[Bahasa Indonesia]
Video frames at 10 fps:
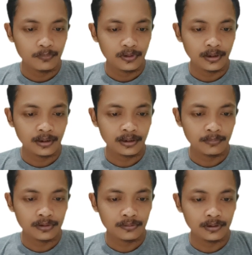kemudian kita
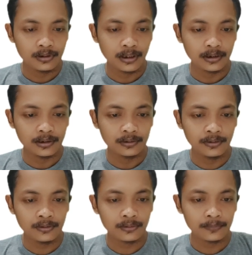masuk di
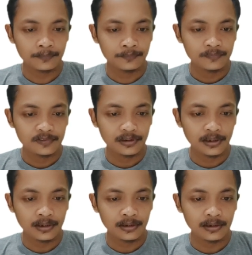adedoc
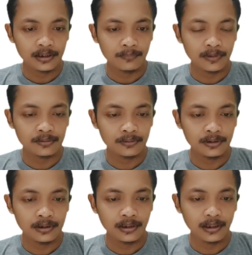dan kita masuk
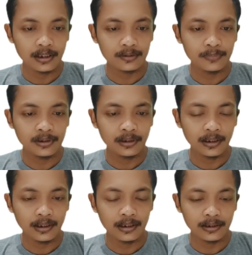di admin
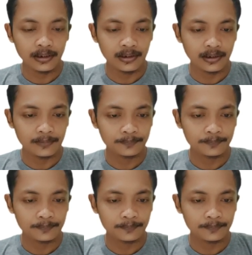LTE nya